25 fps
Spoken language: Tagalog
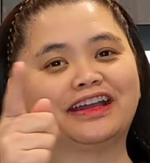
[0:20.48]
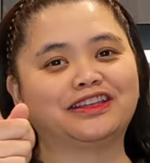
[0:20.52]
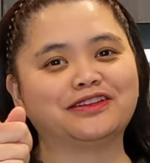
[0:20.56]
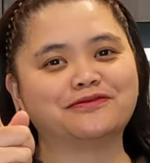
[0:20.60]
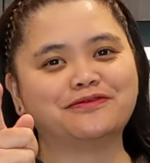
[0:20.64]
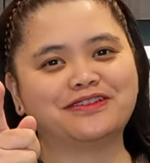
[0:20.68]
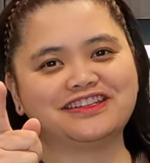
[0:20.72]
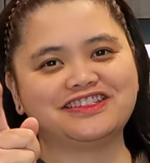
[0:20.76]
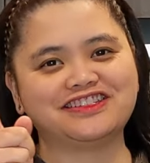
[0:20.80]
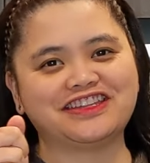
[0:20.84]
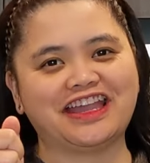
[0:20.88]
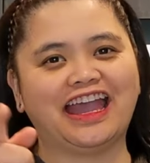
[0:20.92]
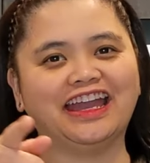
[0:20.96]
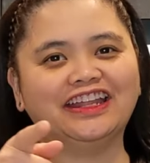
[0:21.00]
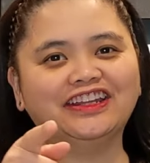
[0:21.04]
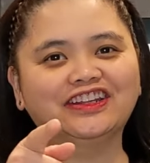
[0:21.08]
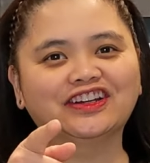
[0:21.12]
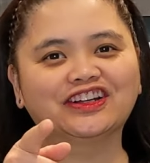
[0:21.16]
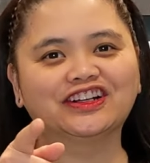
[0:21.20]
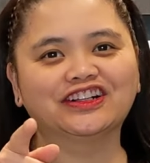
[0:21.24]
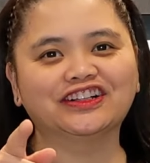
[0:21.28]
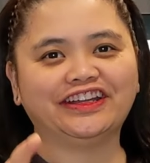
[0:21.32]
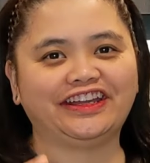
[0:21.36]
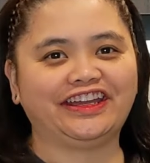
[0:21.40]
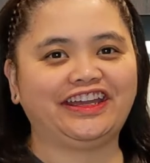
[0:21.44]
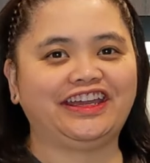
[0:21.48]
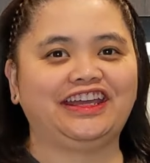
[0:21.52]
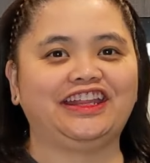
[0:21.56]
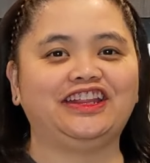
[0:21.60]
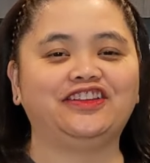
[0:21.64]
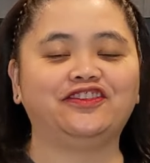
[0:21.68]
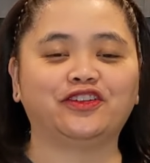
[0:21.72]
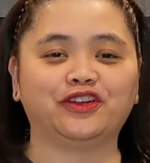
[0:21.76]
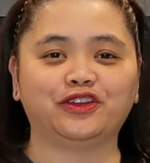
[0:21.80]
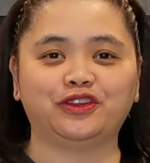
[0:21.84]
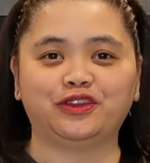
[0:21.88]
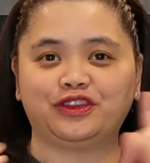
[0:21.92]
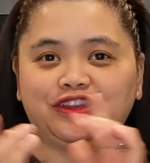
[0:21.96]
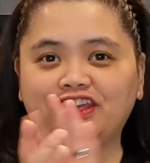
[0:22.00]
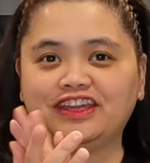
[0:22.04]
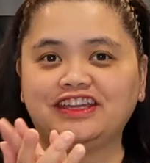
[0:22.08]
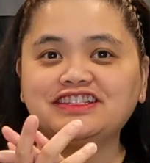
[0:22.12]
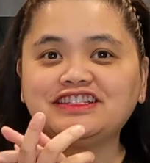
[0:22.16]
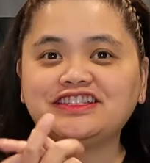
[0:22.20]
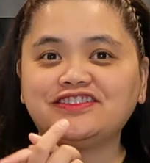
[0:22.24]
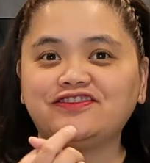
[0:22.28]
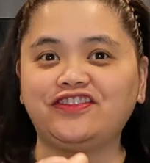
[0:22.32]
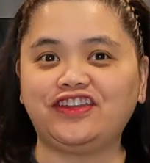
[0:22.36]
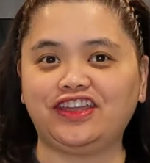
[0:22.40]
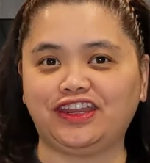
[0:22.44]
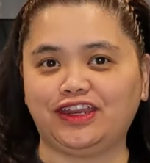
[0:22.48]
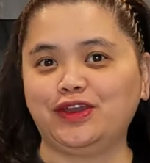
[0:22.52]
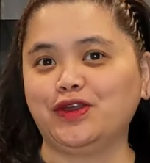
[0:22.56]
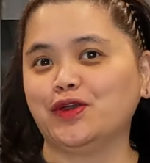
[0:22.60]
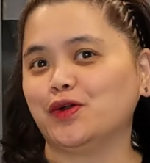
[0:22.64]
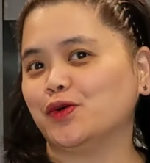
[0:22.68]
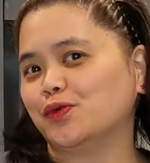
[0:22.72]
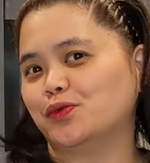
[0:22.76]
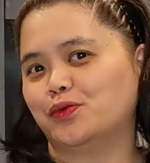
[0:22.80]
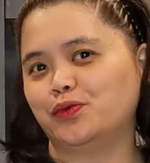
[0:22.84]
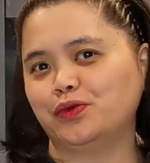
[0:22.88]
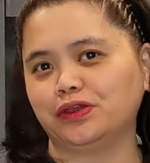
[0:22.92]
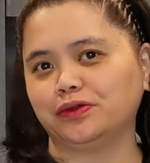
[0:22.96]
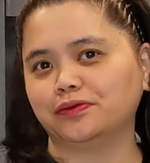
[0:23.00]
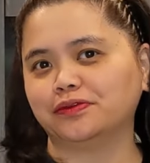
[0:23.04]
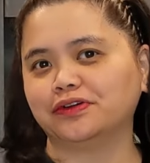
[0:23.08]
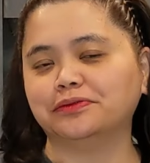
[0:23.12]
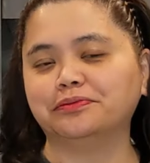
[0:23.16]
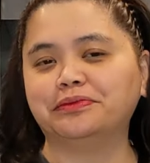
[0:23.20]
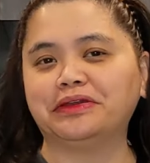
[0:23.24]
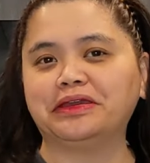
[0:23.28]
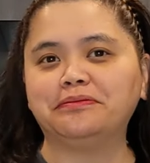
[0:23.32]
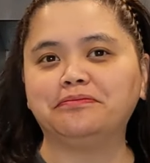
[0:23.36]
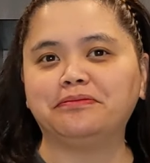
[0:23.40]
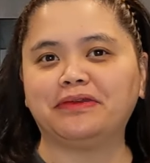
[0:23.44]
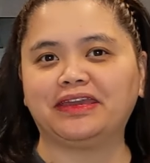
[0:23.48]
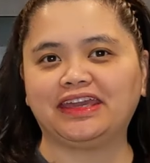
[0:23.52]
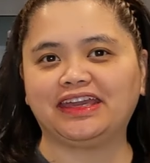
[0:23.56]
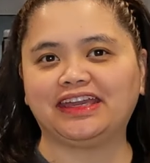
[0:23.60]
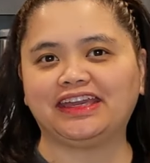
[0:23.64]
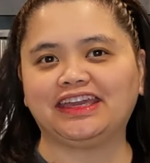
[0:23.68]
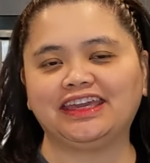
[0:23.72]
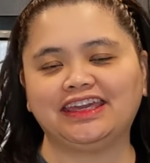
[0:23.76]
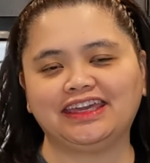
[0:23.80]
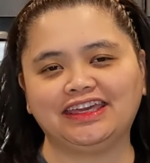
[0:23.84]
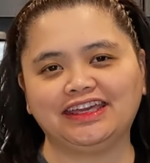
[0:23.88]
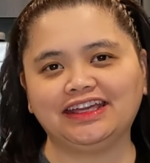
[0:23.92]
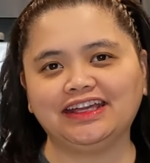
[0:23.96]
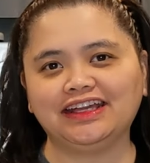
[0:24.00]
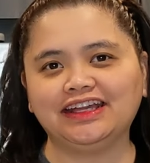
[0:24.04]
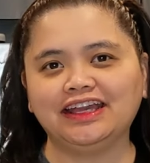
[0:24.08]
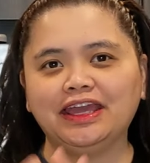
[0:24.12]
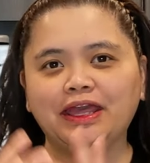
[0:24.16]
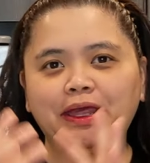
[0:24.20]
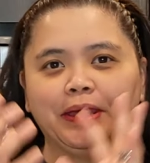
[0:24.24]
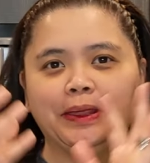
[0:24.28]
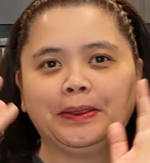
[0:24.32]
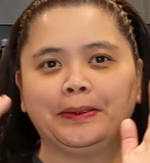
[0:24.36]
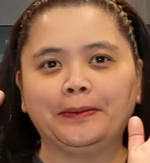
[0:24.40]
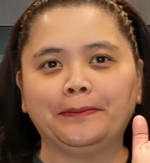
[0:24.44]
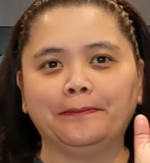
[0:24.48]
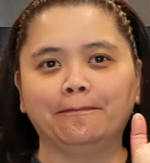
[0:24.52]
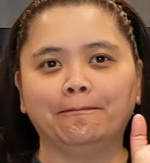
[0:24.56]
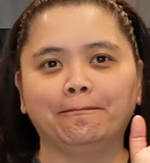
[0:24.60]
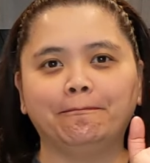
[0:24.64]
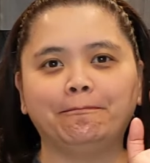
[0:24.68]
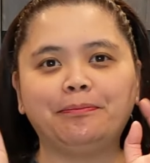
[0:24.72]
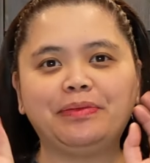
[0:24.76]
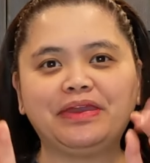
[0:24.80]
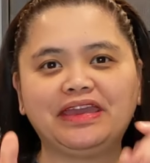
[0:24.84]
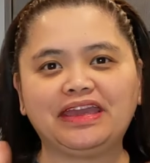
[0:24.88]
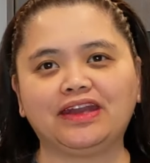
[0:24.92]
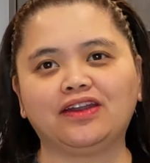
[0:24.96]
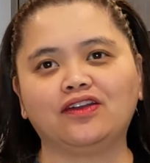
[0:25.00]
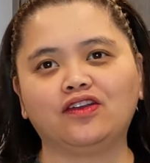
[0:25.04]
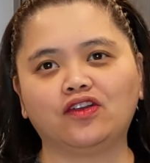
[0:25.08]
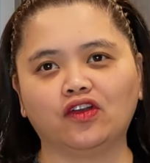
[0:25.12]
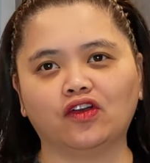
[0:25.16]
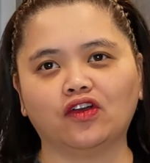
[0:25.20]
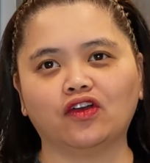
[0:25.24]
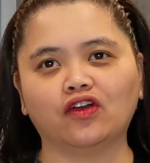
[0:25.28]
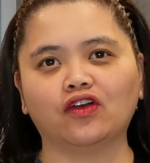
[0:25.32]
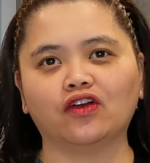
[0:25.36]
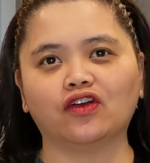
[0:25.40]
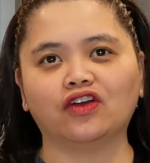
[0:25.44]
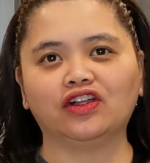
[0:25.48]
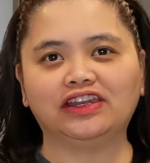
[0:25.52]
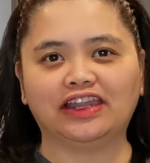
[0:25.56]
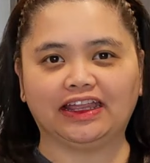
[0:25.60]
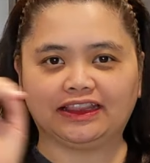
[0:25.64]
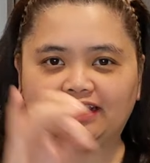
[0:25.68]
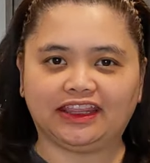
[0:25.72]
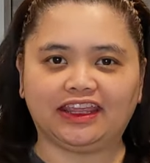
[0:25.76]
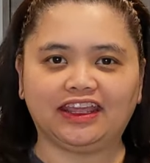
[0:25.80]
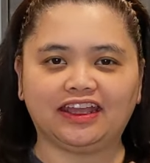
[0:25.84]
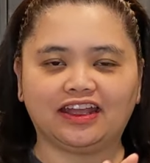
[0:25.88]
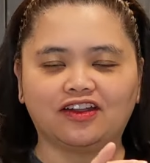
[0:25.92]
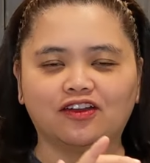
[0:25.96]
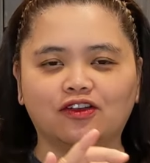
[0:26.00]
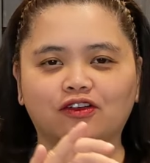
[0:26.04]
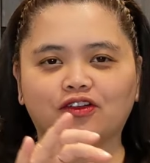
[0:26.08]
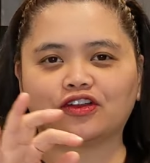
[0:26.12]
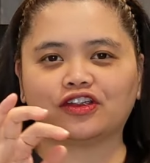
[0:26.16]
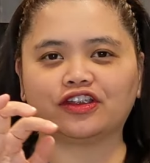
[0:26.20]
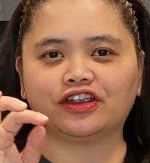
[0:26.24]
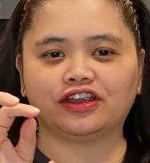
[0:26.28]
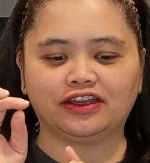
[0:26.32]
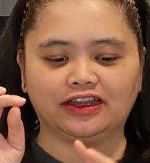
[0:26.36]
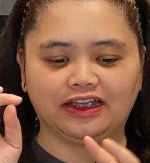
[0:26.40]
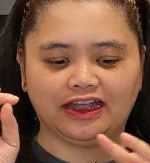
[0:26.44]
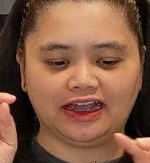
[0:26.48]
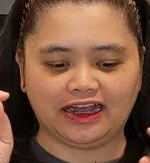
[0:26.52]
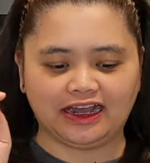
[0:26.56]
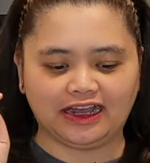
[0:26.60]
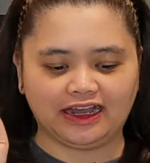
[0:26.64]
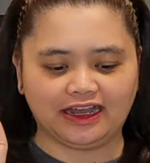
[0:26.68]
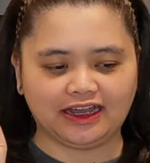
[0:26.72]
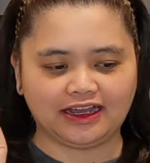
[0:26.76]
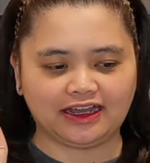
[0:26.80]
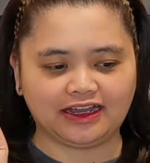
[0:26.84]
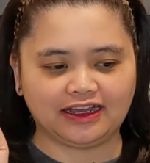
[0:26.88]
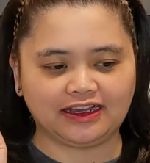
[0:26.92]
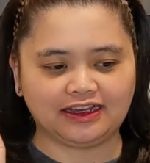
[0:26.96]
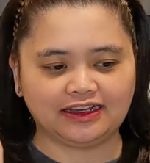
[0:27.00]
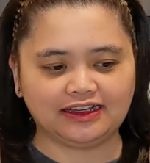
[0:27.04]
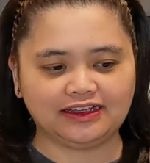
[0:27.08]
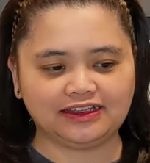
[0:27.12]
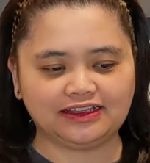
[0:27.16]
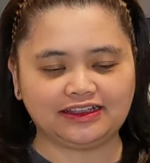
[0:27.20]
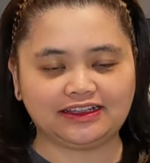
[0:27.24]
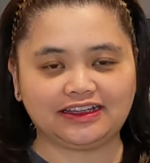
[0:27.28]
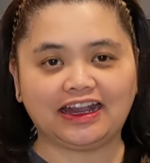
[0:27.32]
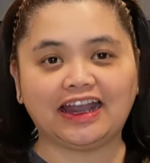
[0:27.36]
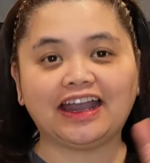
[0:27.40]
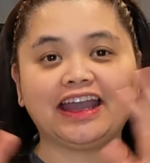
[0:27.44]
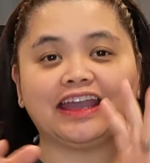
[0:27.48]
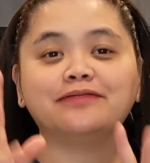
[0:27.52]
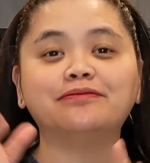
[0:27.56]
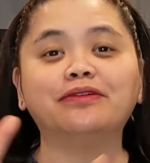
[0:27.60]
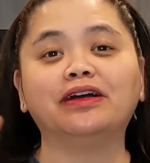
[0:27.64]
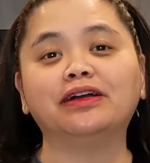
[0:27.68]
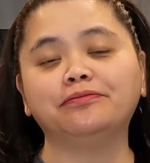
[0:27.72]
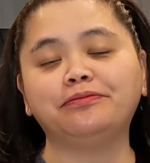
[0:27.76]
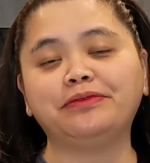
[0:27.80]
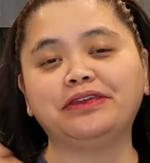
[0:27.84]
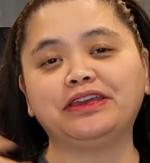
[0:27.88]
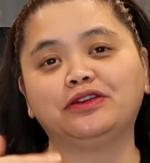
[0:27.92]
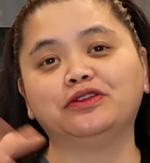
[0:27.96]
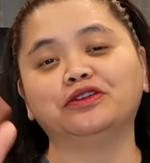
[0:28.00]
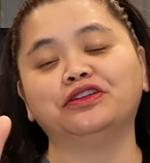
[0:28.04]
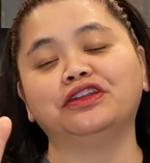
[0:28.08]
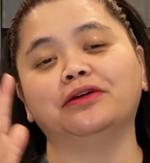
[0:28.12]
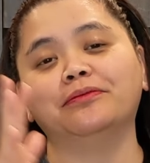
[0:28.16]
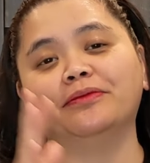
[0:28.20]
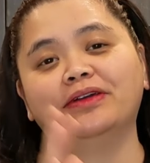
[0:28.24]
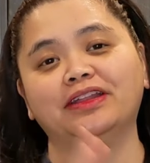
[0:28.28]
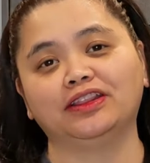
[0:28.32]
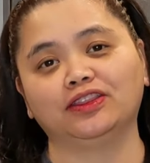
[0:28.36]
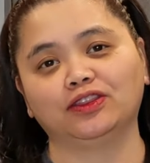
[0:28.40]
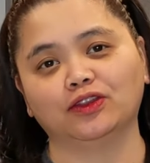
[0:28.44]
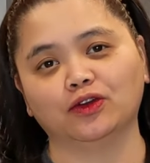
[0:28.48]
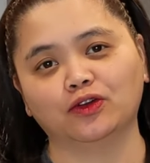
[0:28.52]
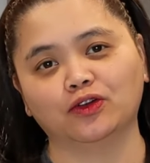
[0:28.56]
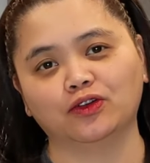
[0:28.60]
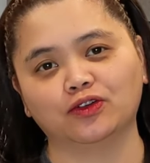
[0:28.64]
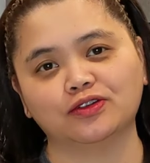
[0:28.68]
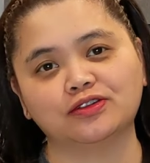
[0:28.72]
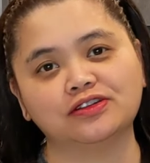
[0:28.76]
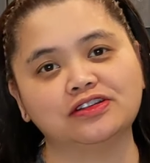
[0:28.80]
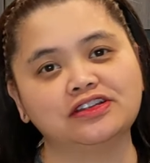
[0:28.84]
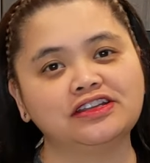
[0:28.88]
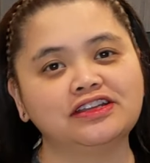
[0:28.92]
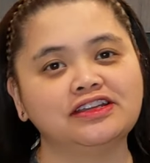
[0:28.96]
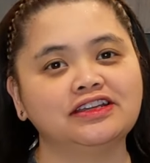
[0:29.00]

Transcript: back to my channel and for today's video, we will be making Biko Latik or uh, kakaibang Biko naman to.